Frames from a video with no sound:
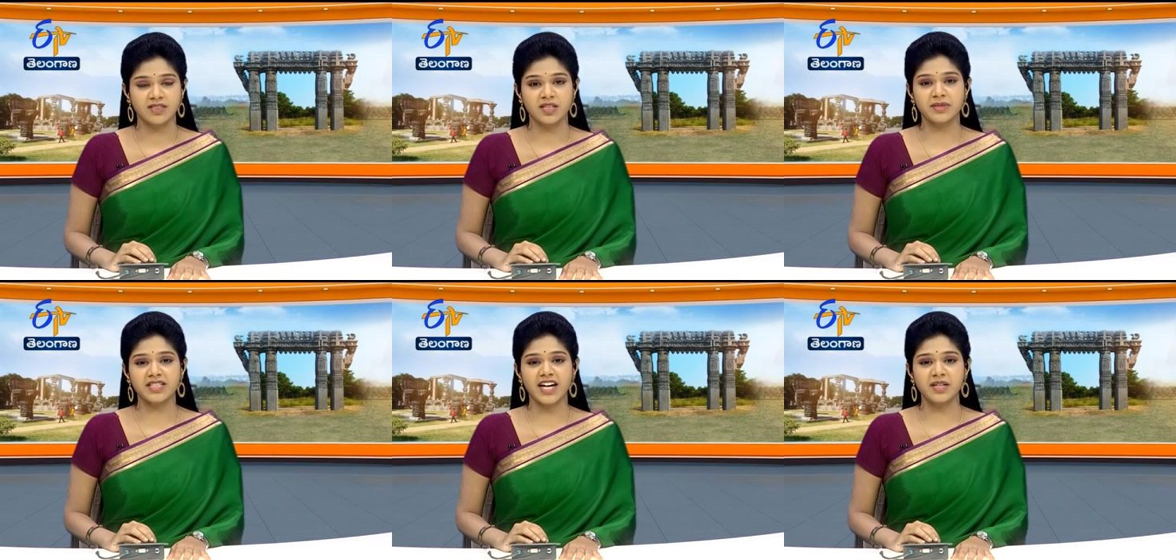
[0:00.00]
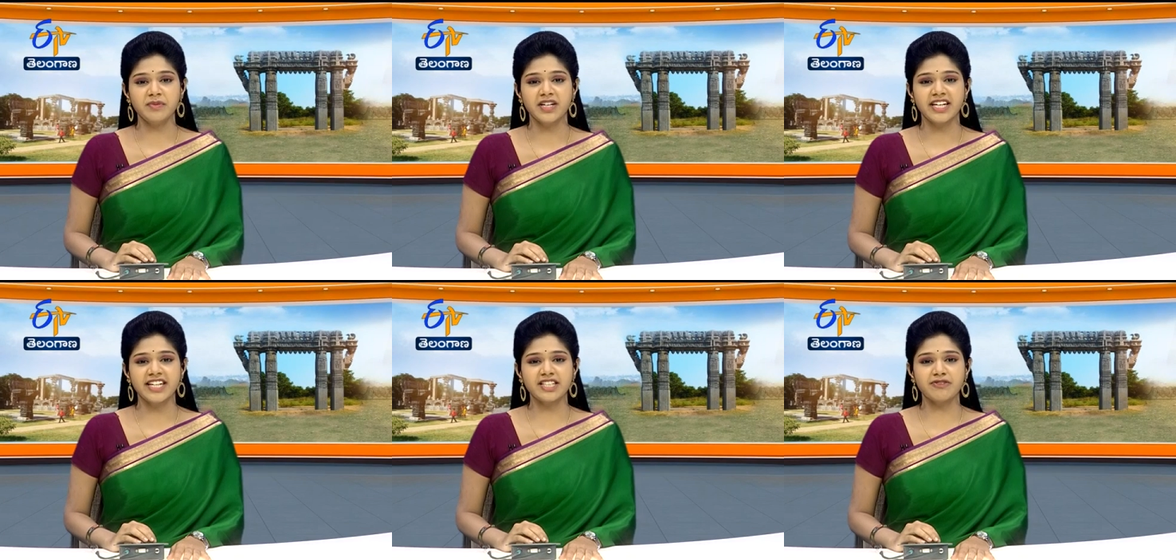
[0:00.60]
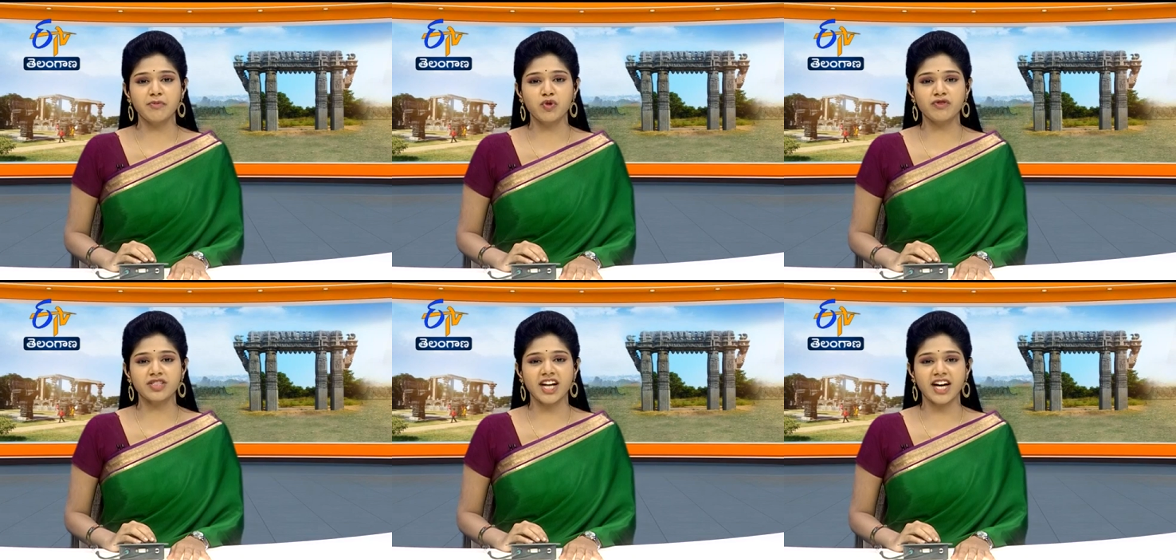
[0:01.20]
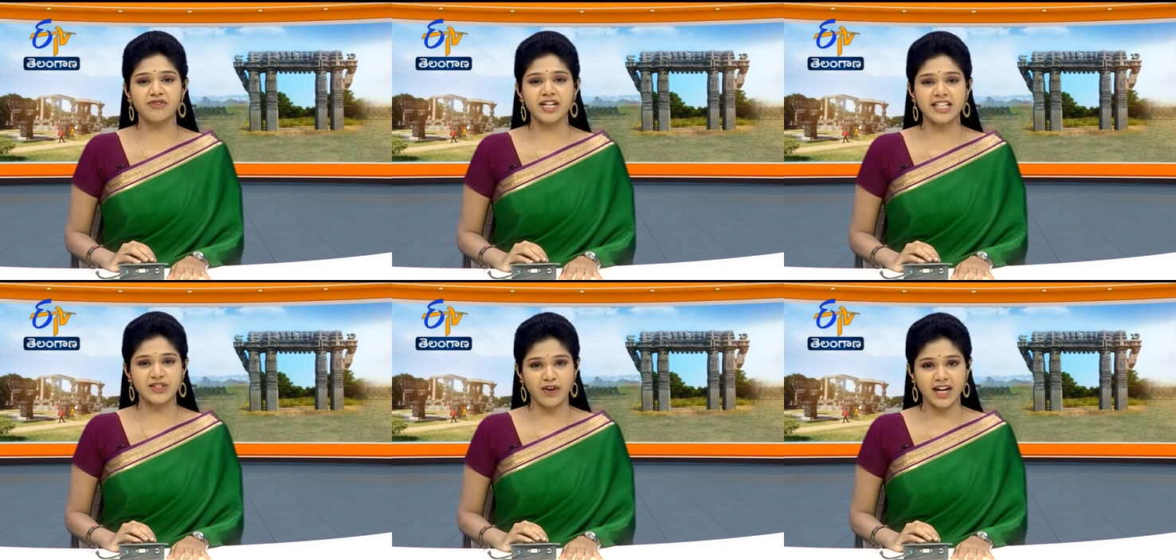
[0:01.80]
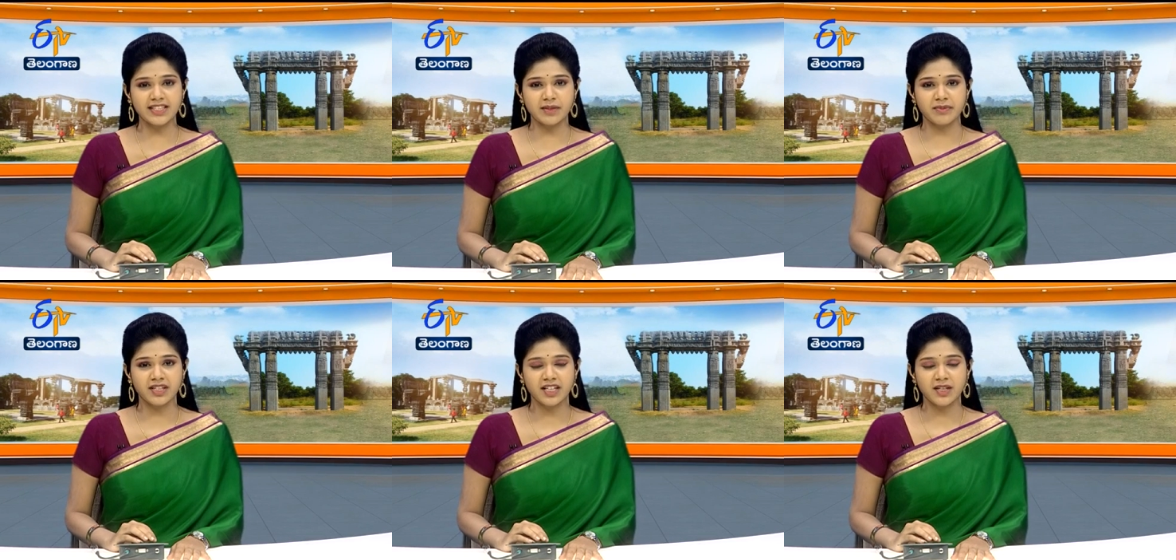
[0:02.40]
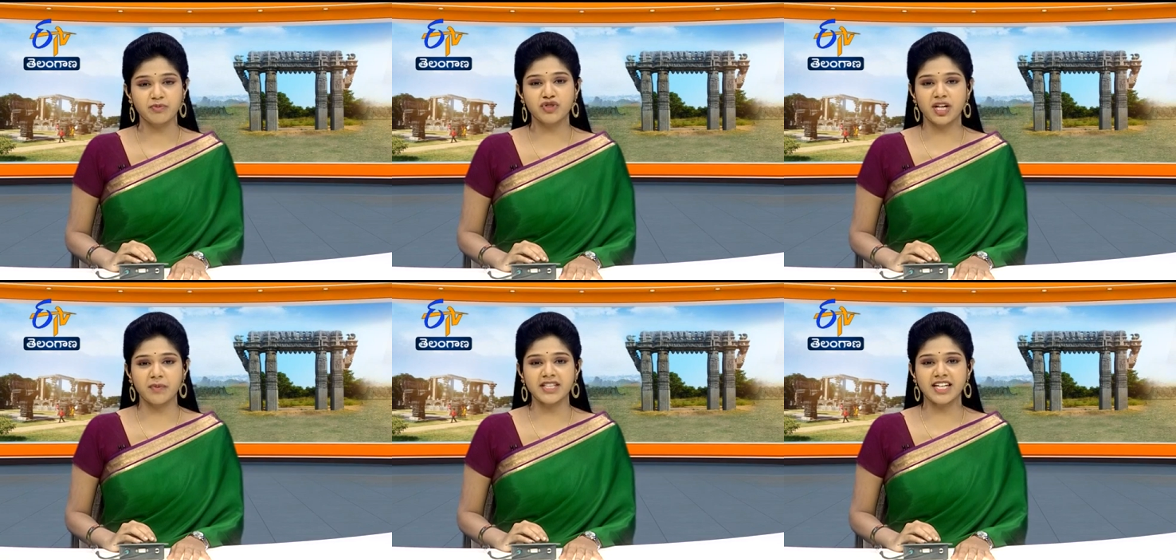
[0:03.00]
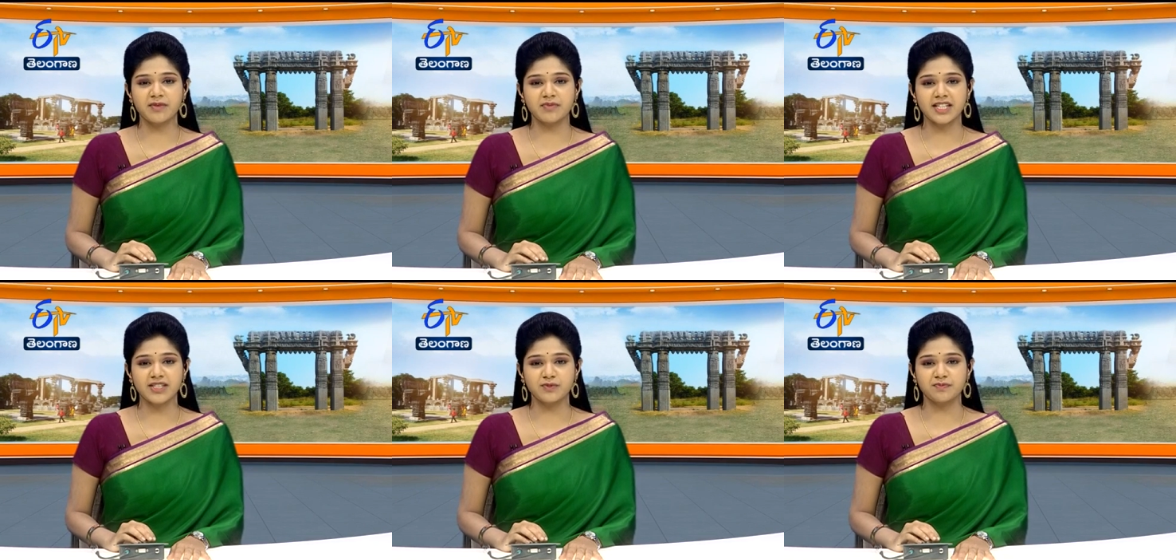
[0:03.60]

నమస్కారం ఈటీవీ మూడు వందల అరవైకి స్వాగతం ముందుగా ప్రధాన అంశాలు